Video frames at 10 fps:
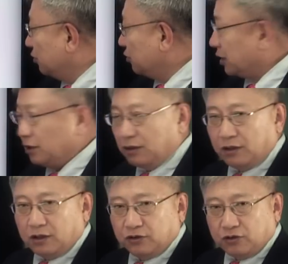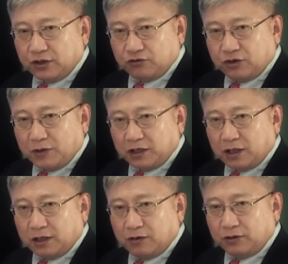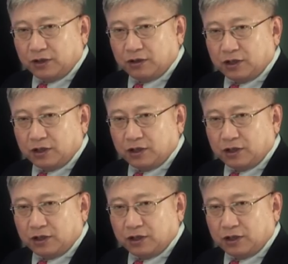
QRS 2개밖에 안 나오는데 이걸